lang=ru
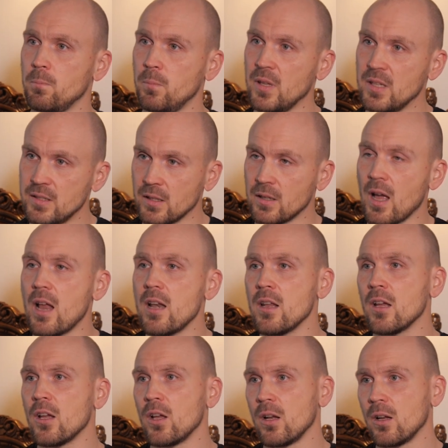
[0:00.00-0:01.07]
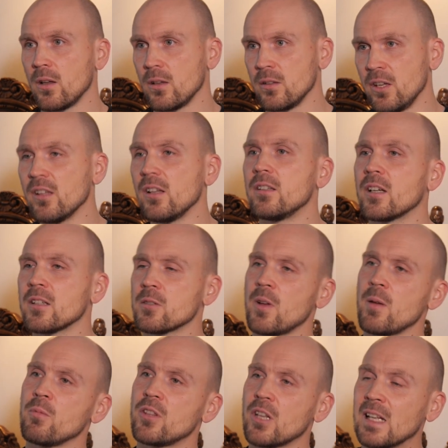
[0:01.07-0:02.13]
пересекали делали так
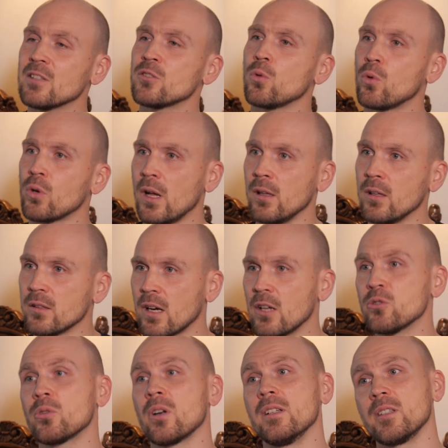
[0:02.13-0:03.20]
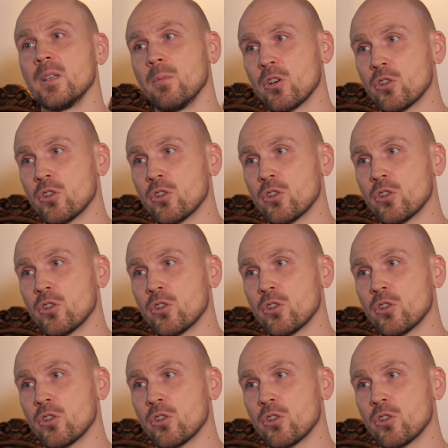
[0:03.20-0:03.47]
называемый Транс-Урал, трансуральский